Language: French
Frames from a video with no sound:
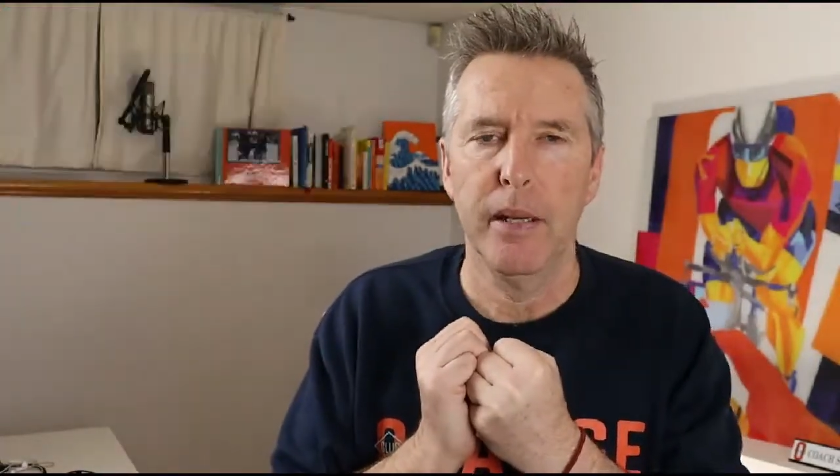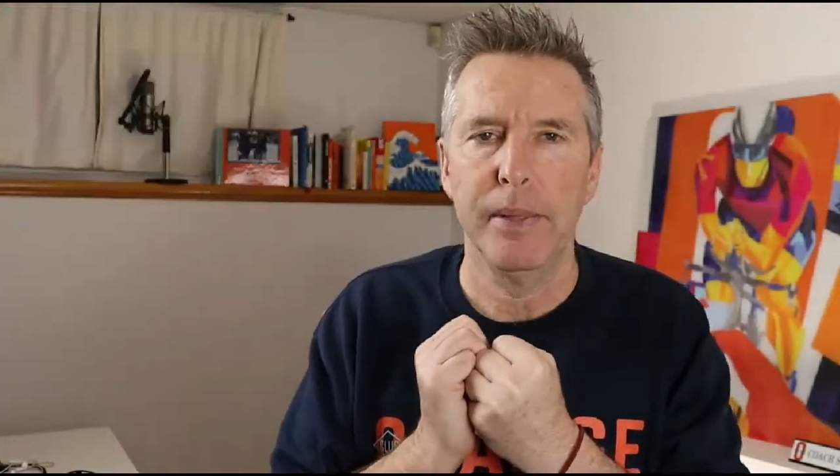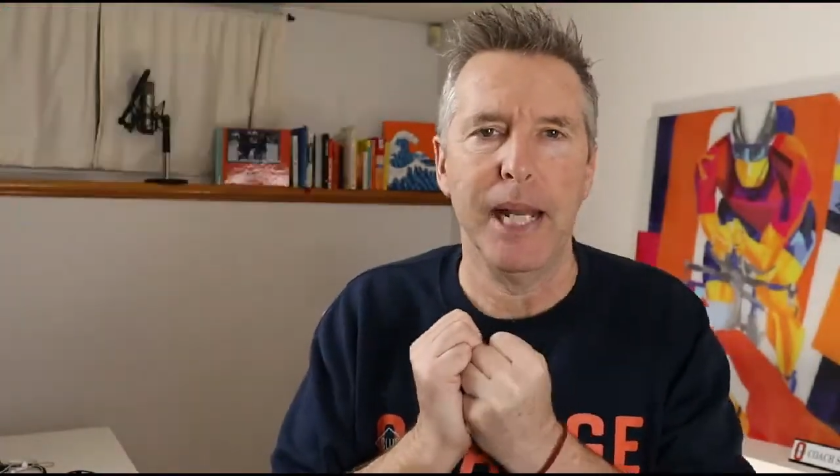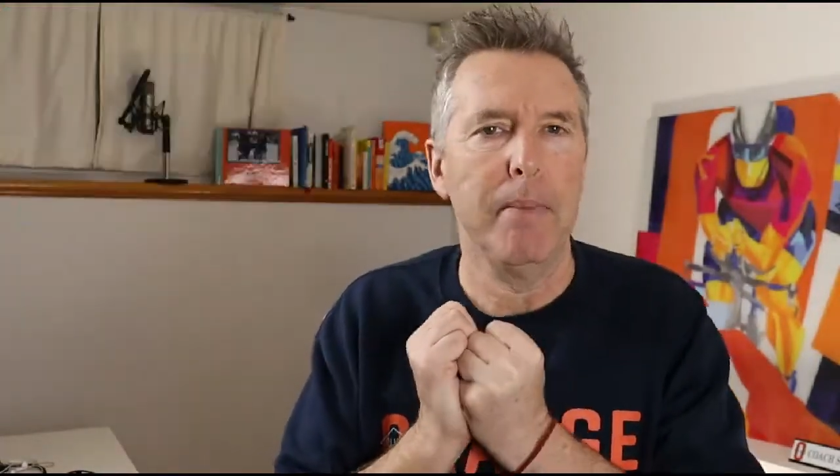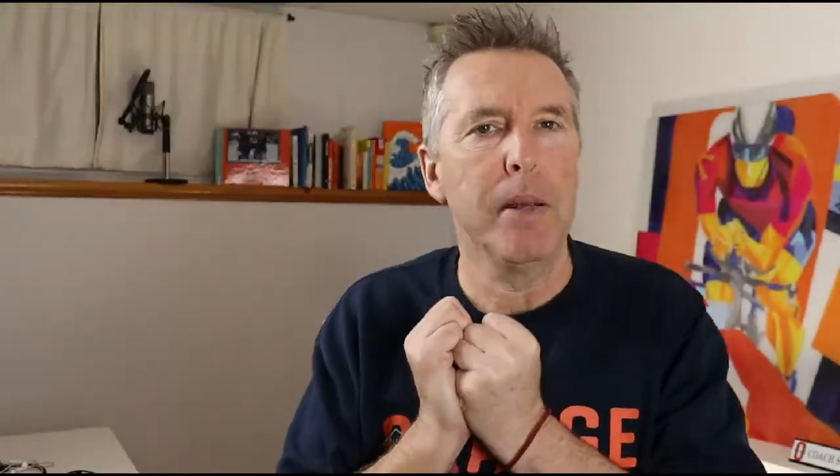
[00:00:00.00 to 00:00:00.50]

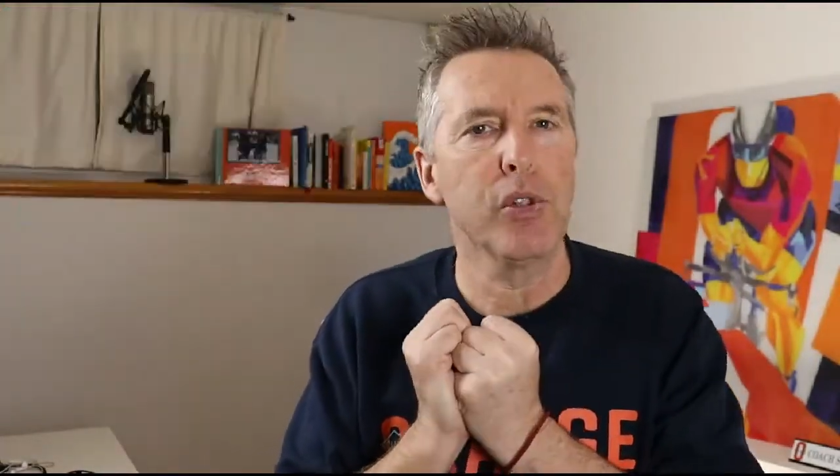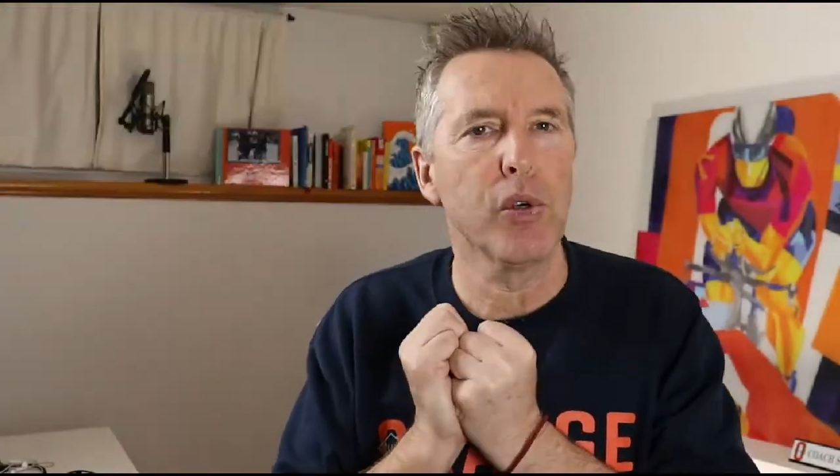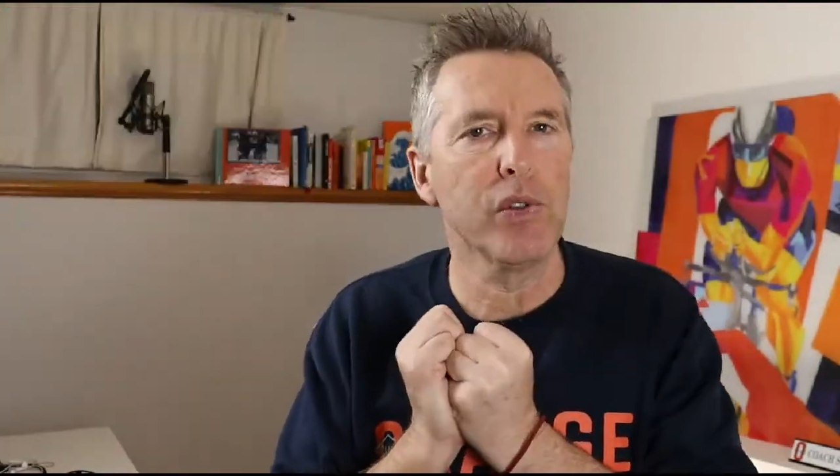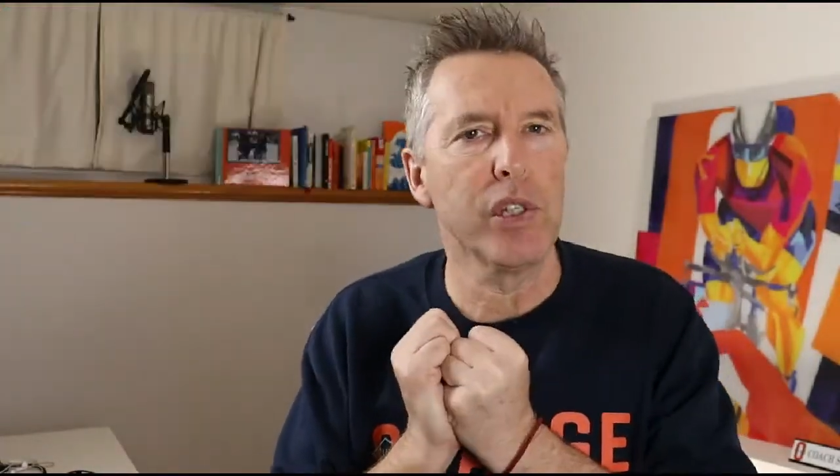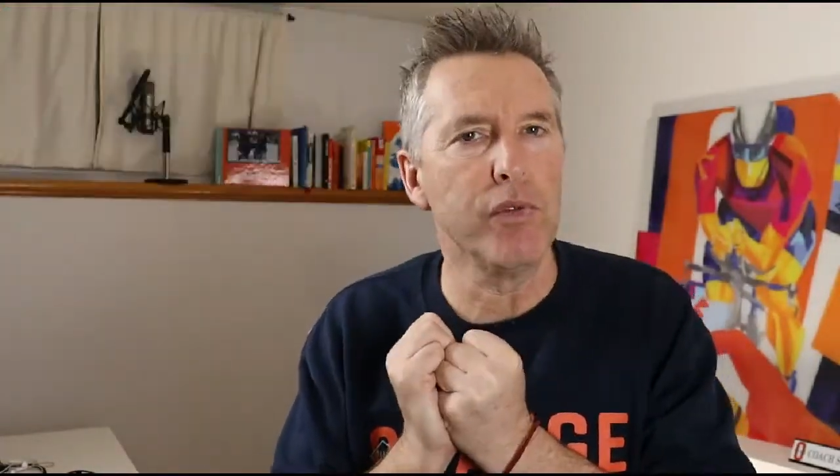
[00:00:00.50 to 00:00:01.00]
C'est la même
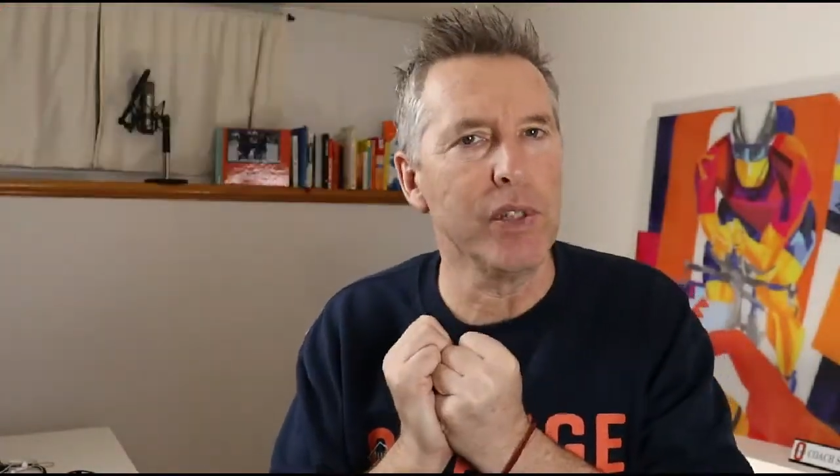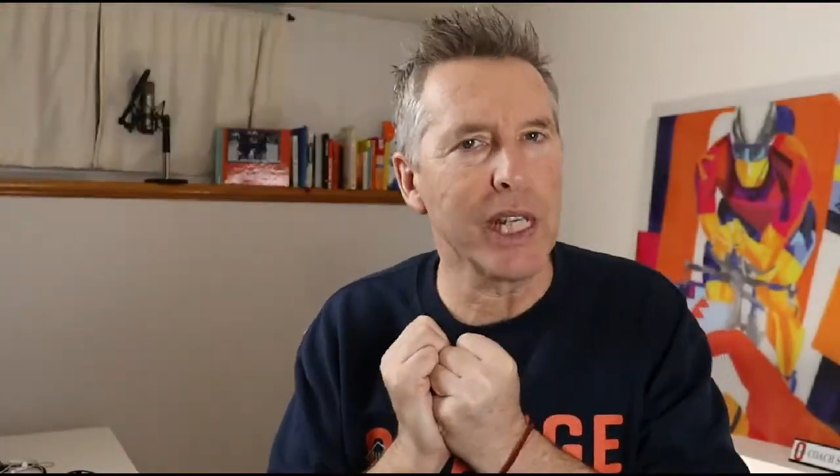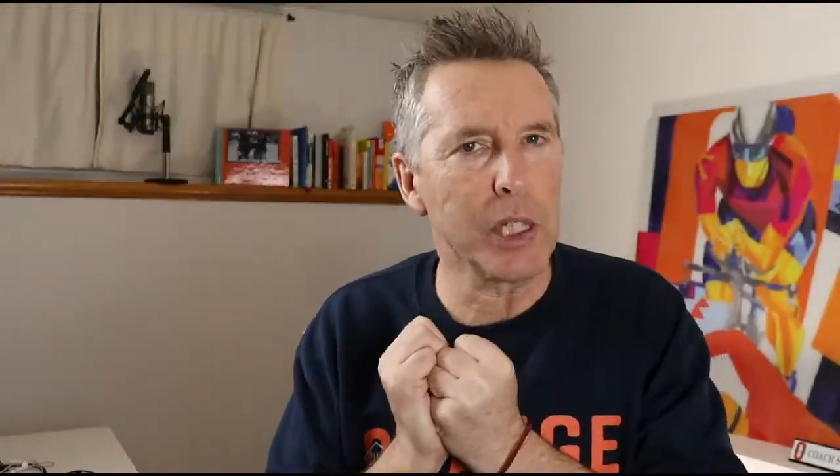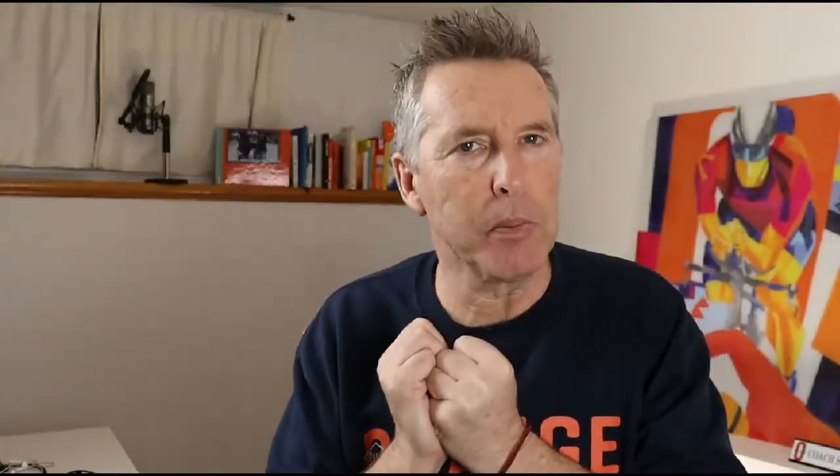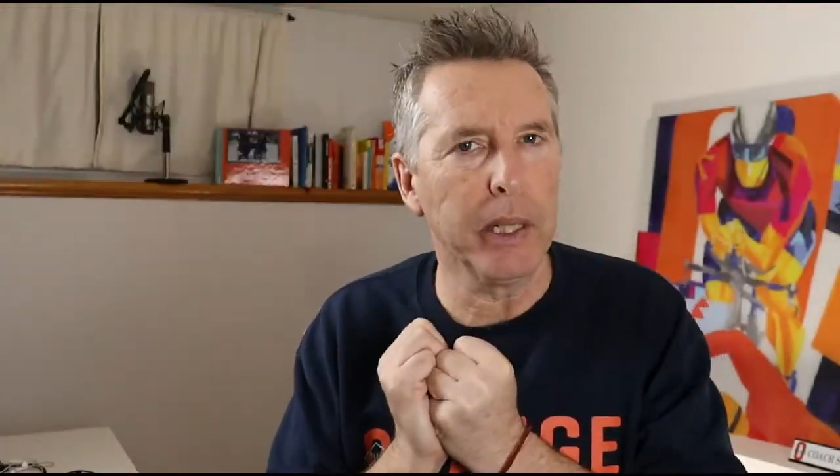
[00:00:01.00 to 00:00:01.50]
chose si vous
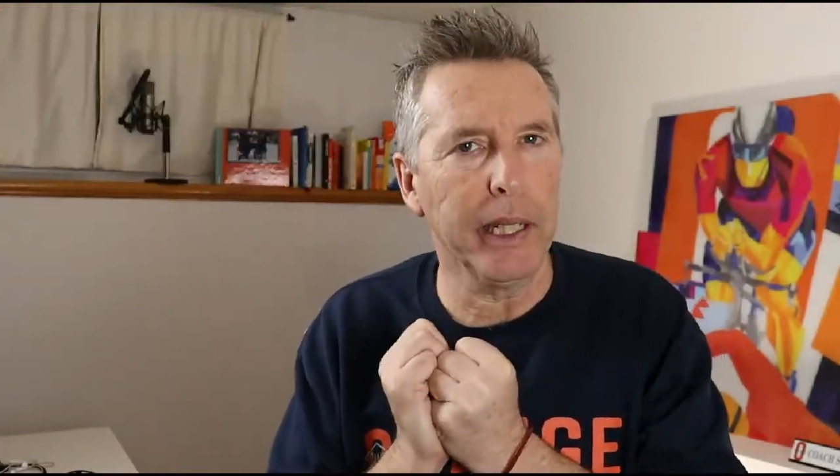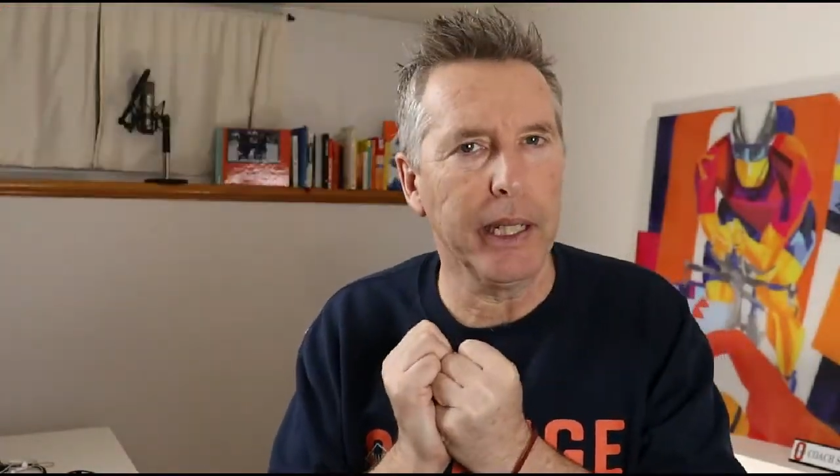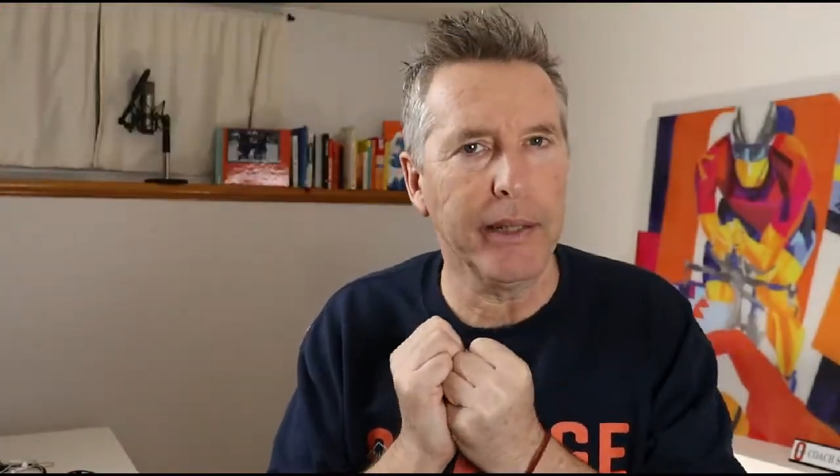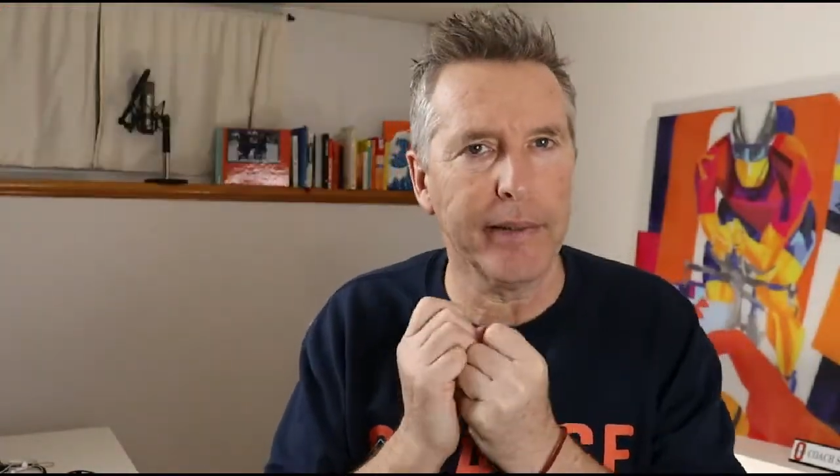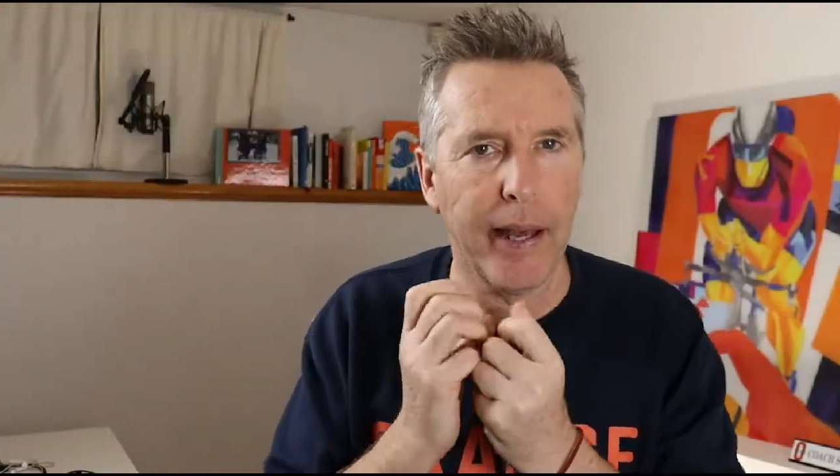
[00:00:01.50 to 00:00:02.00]

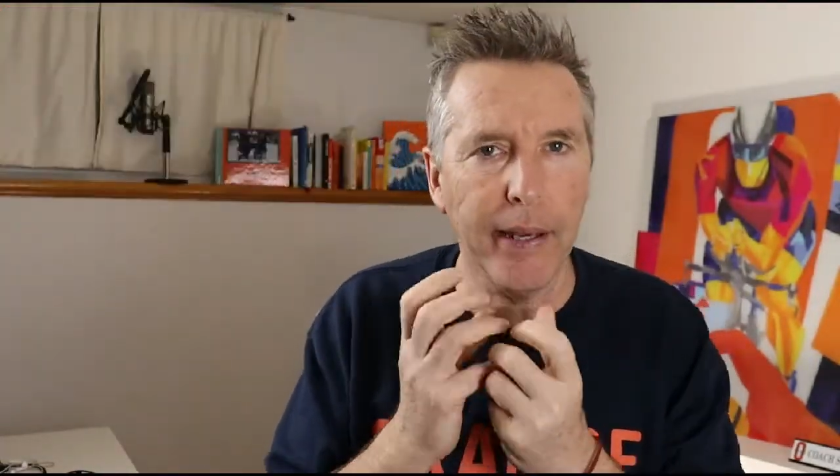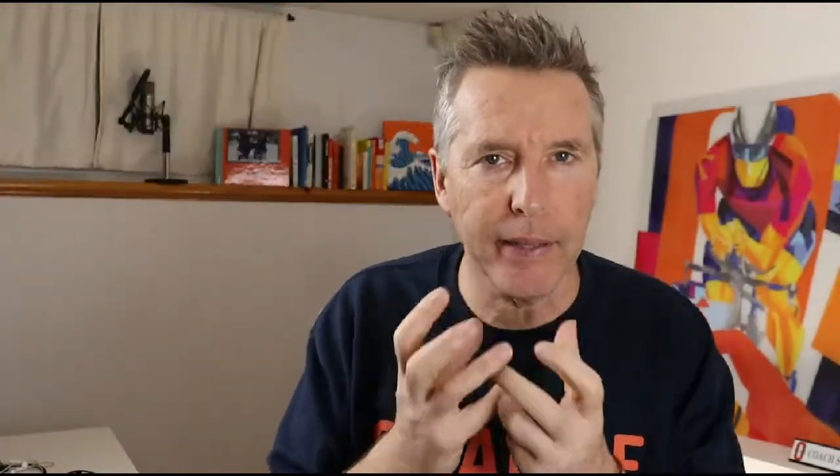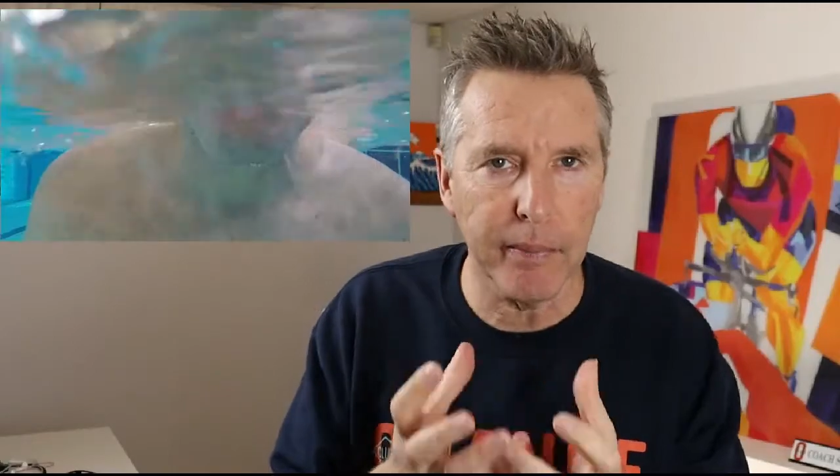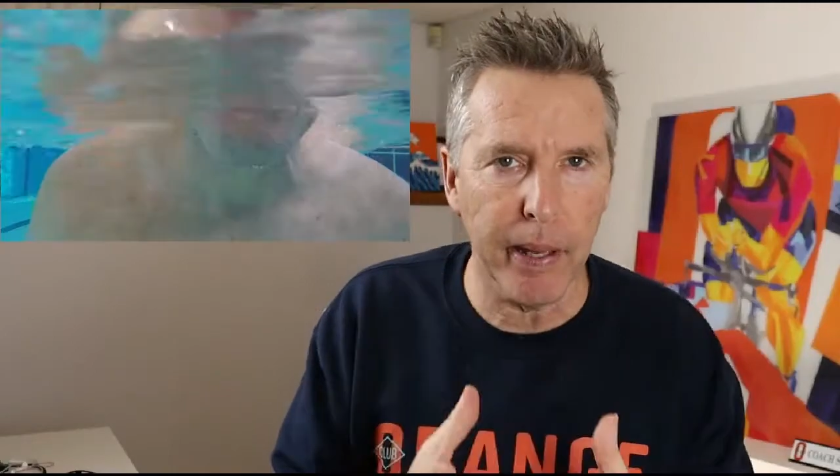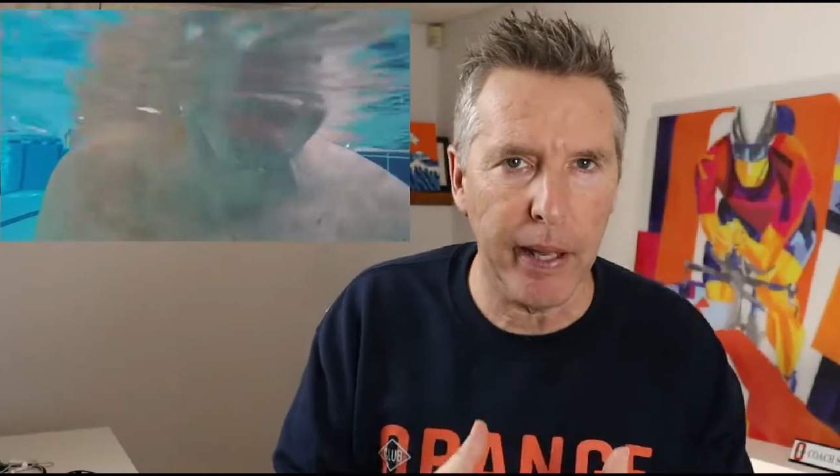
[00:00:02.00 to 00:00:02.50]
expirez
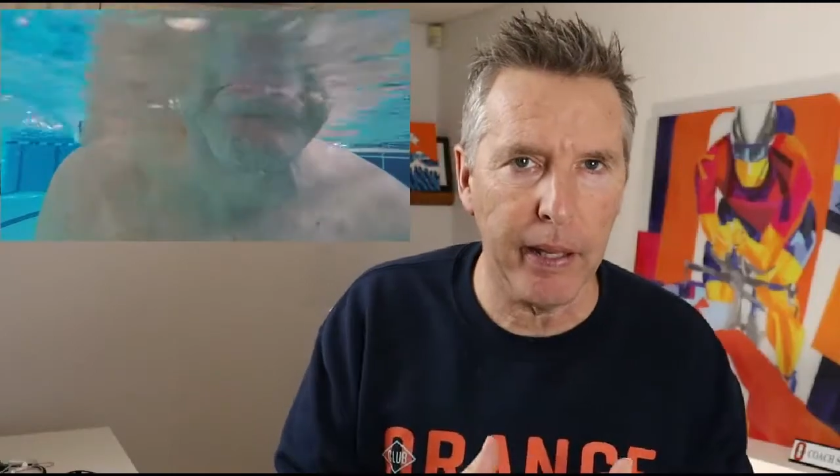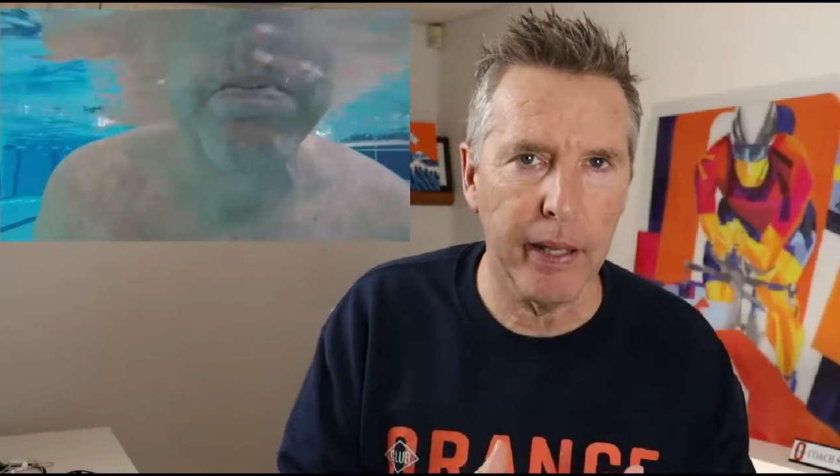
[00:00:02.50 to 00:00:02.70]
tranquillement,